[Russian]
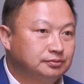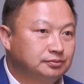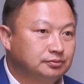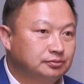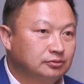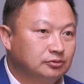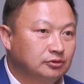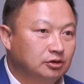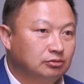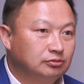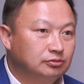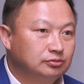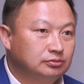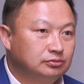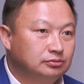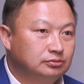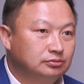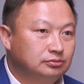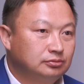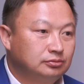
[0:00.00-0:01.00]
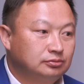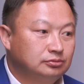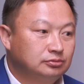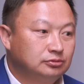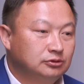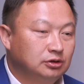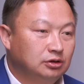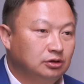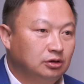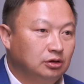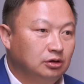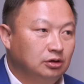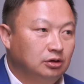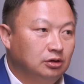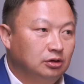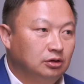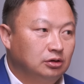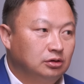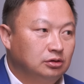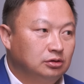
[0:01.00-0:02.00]
же знают, кому носят. Они
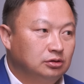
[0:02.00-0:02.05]
а,